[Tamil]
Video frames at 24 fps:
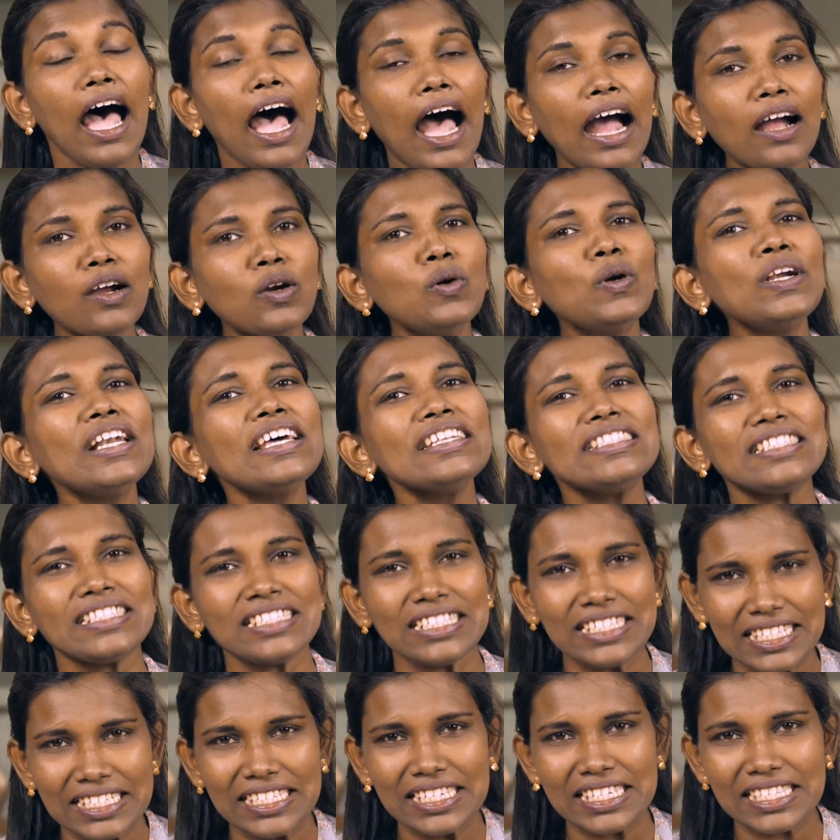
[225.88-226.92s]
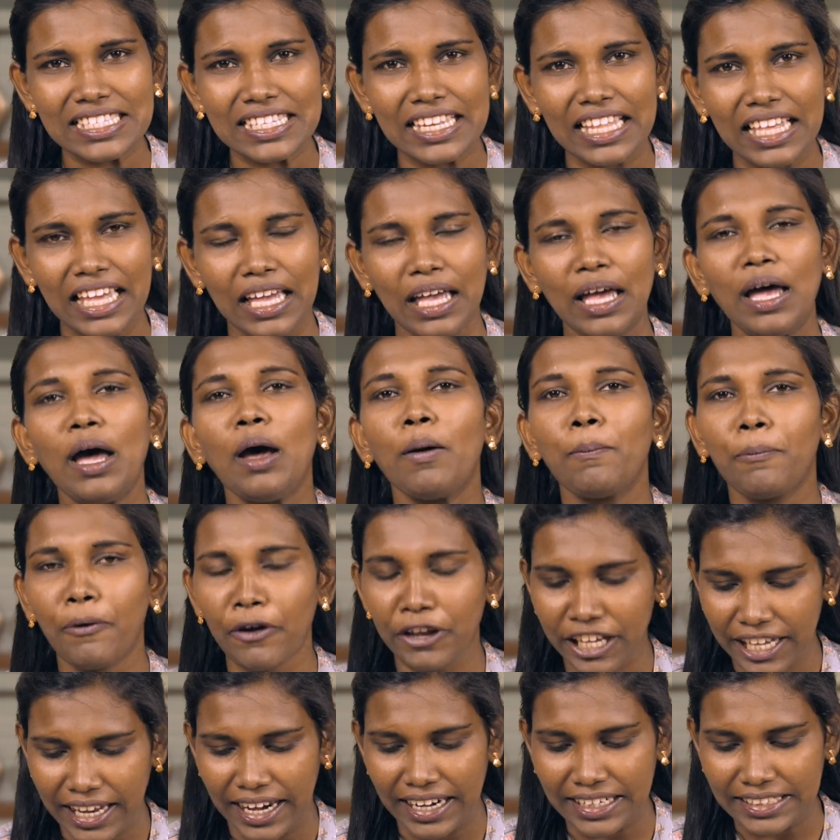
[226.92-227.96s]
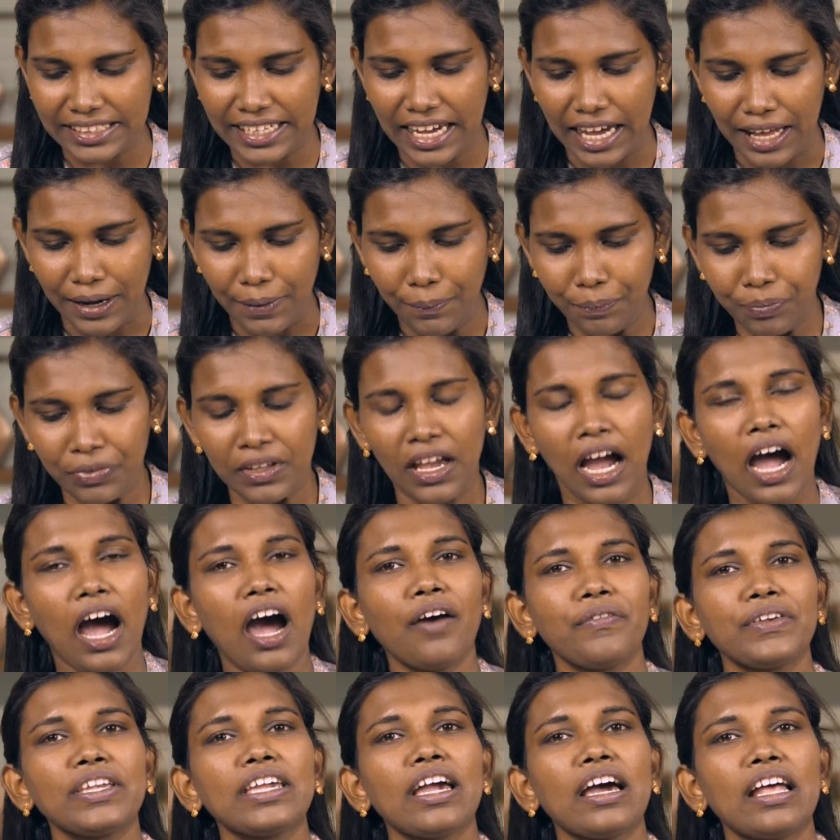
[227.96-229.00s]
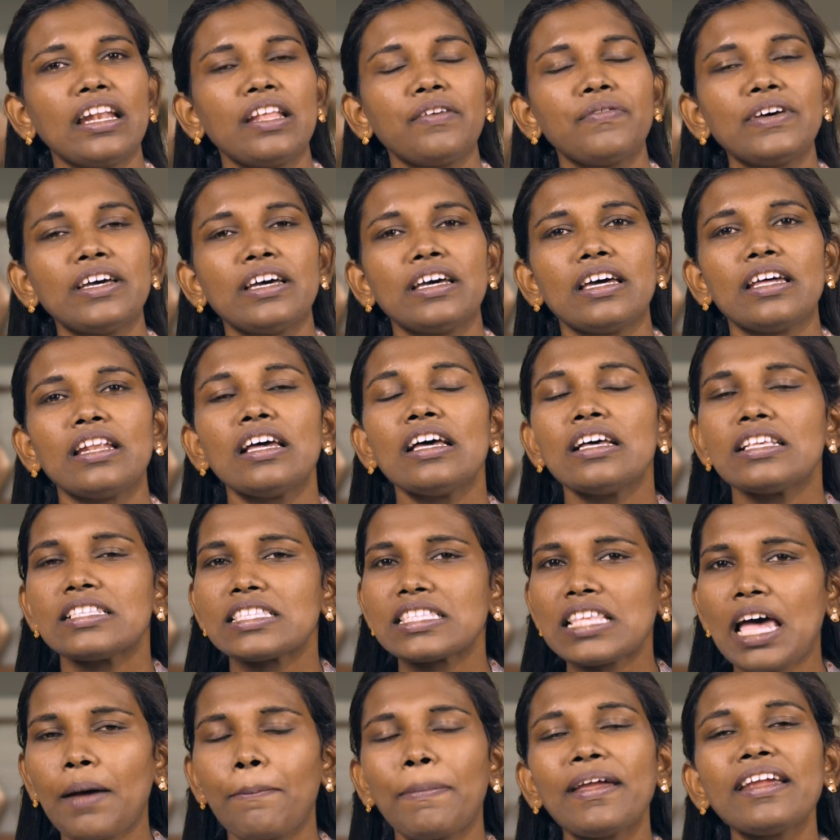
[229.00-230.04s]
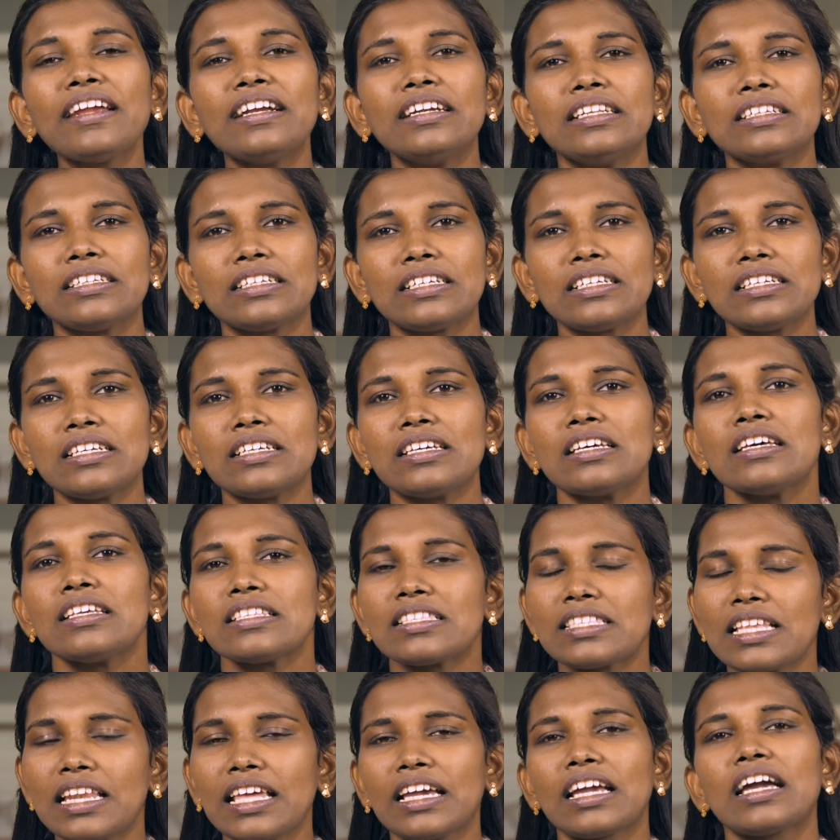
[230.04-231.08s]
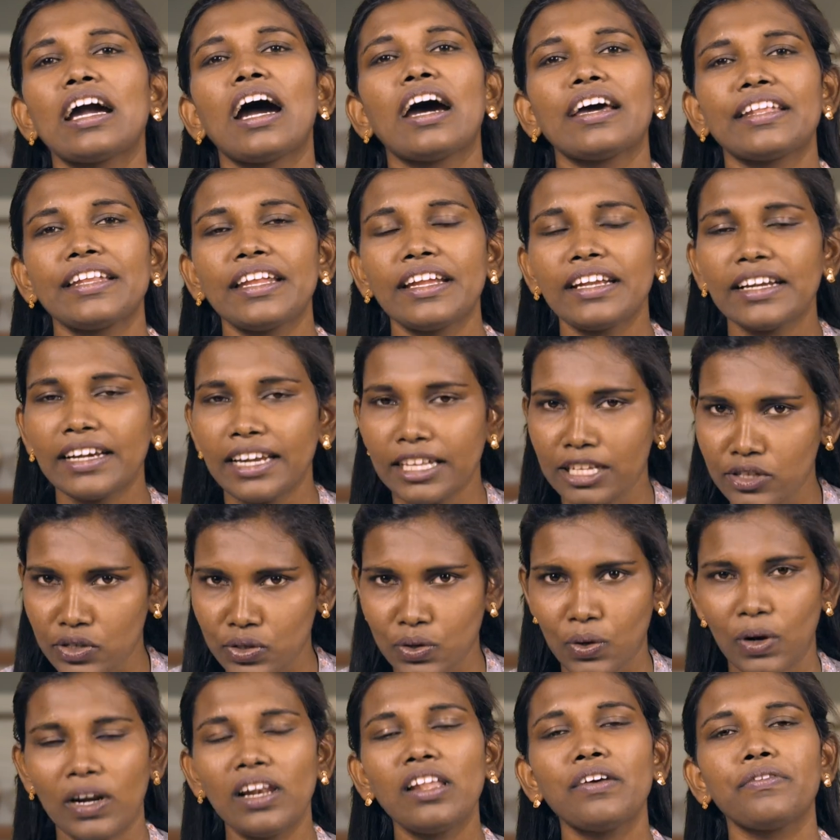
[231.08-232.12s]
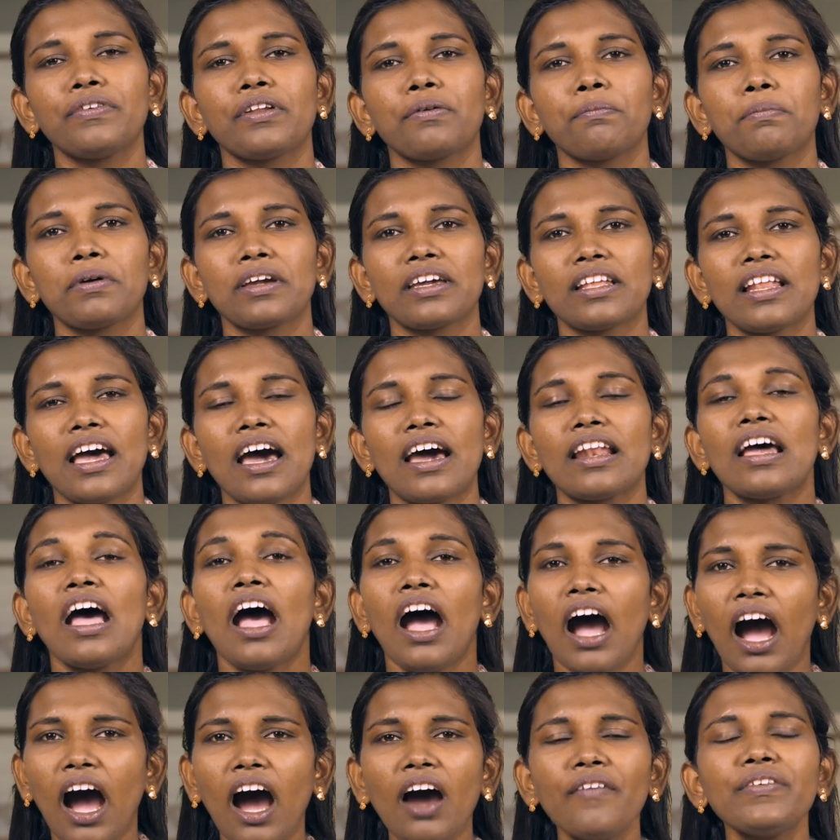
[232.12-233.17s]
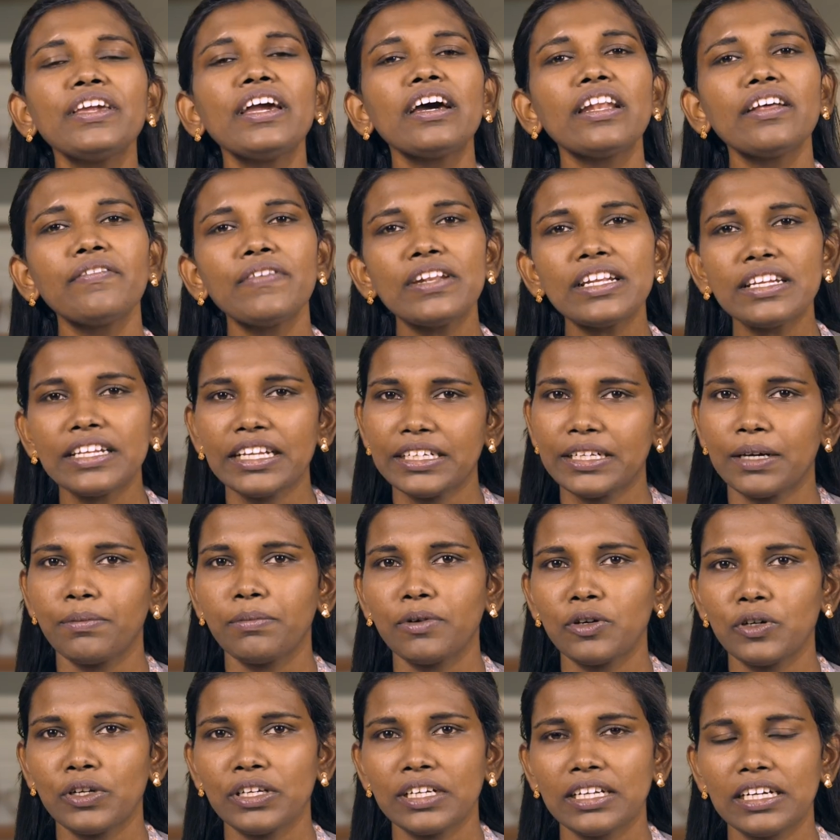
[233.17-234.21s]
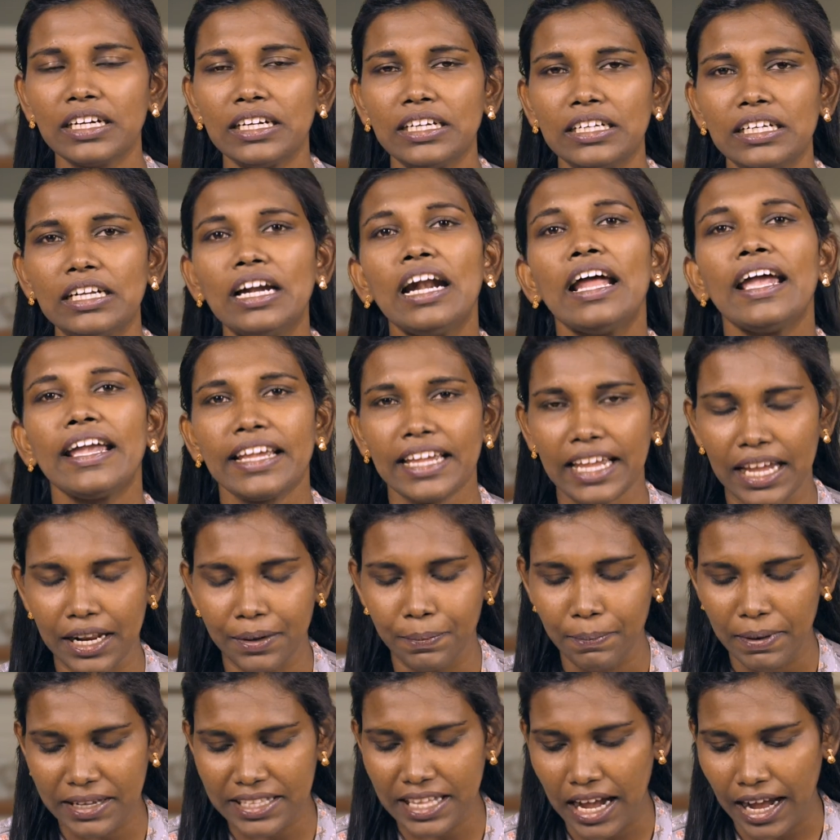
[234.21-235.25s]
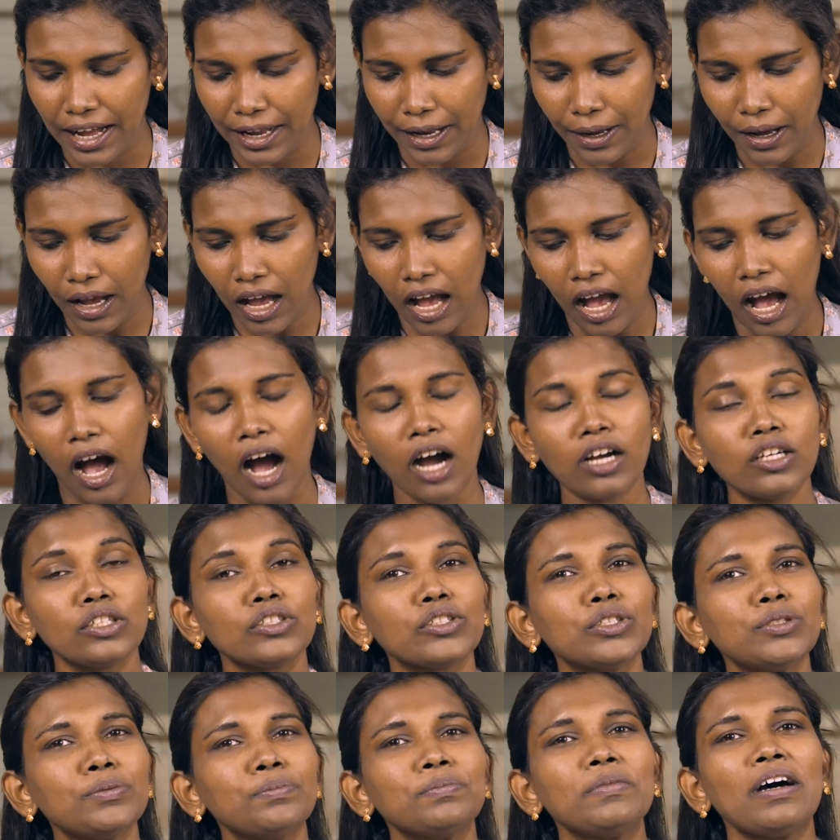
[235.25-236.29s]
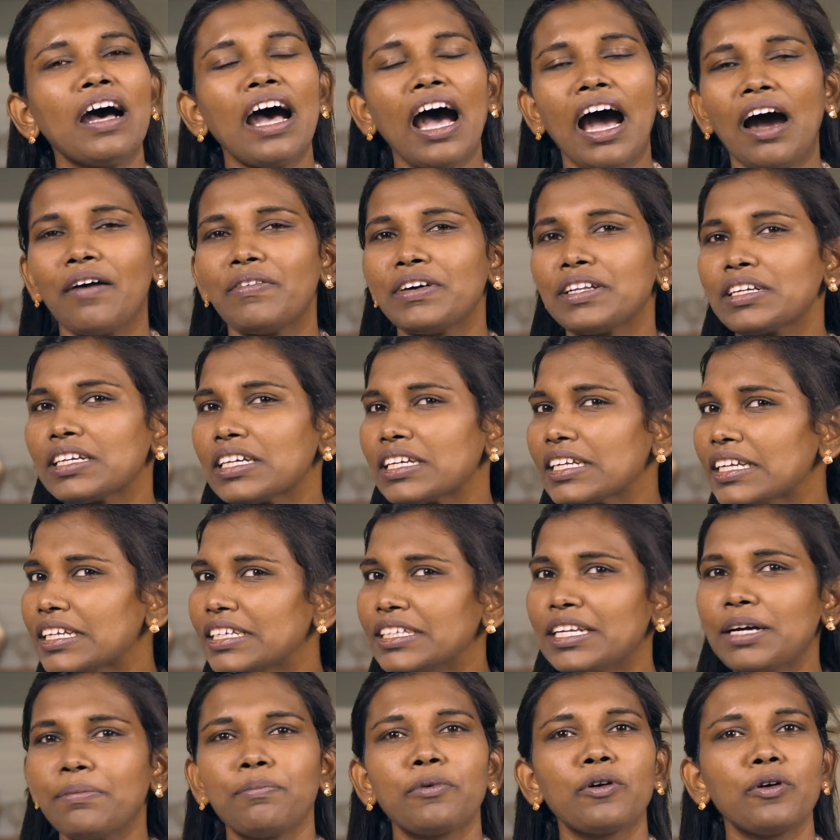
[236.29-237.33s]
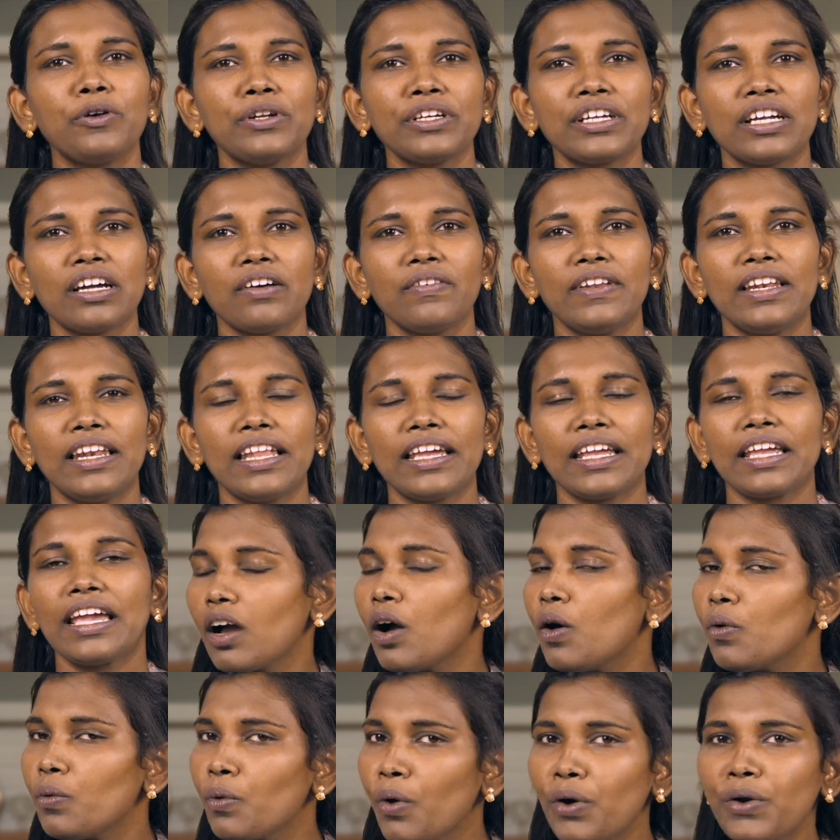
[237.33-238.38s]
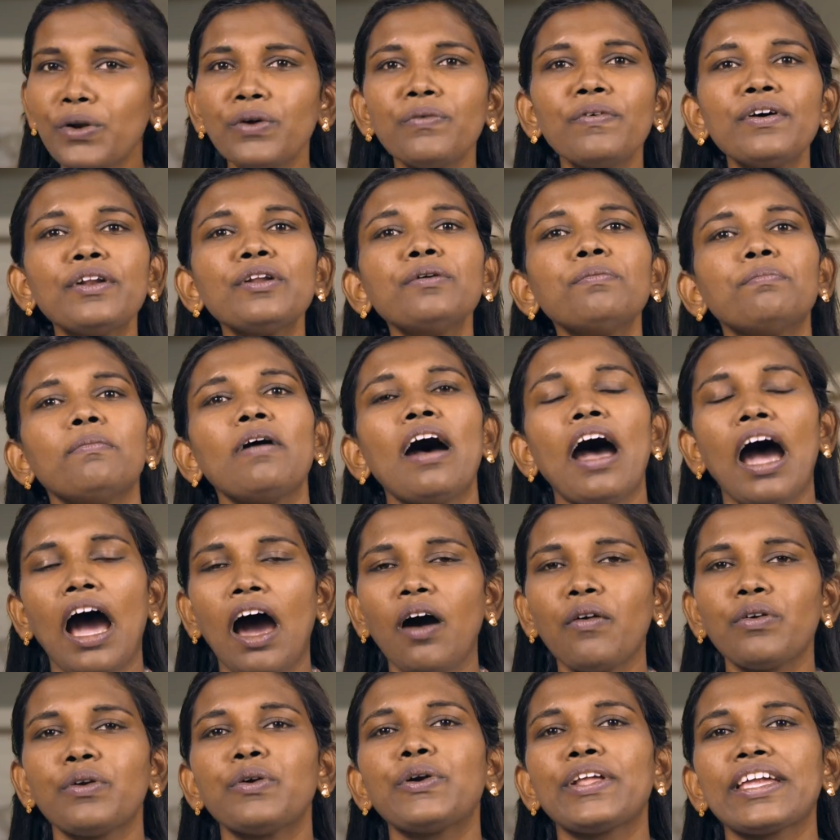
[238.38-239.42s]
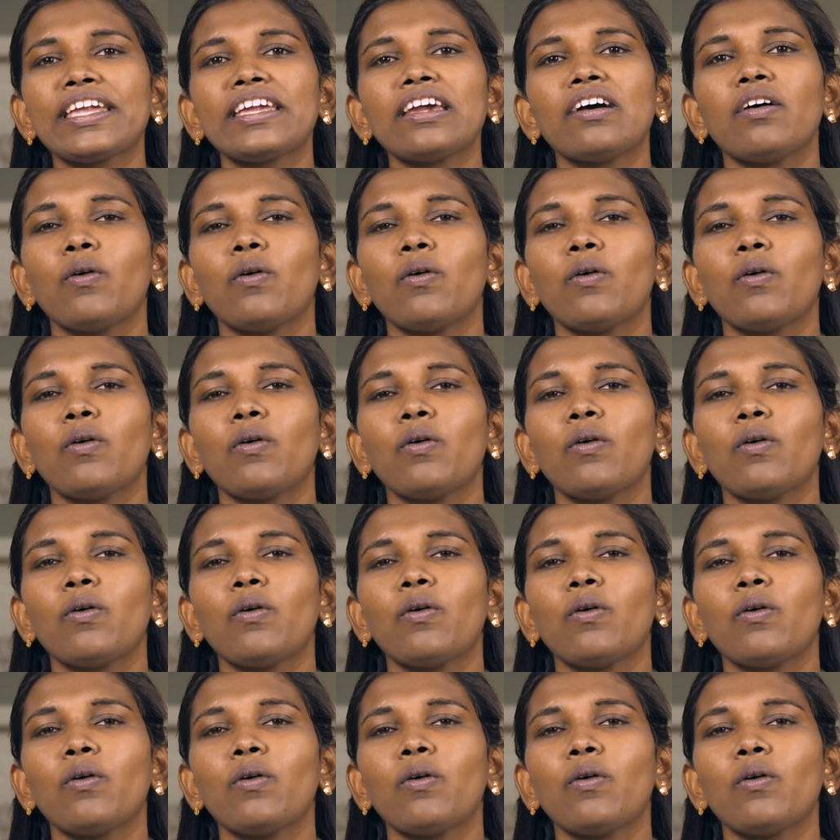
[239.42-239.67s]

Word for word: அங்குள்ள சர்ச்சஸில் போய் கேட்டார் ஆவியானவர் சபைகளுக்கு சில காரியங்களை சொல்ல விரும்புகிறார் ஆவியானவருக்கு இடம் கொடுங்கள் என்பதாய் அங்கும் அவருக்கு இடம் கொடுக்கவில்லை ஒருவரும் அவருடைய